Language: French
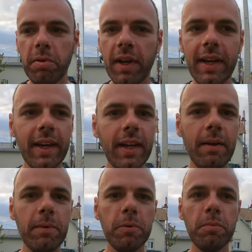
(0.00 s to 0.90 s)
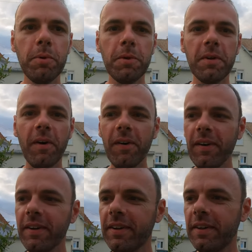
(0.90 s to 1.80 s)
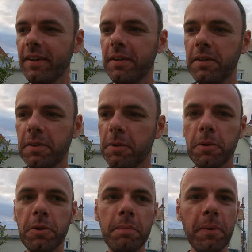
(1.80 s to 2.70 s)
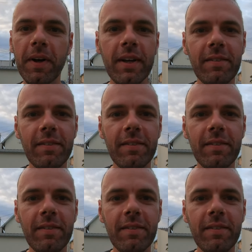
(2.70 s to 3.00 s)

fort agréable, du beau temps, euh, le top quoi.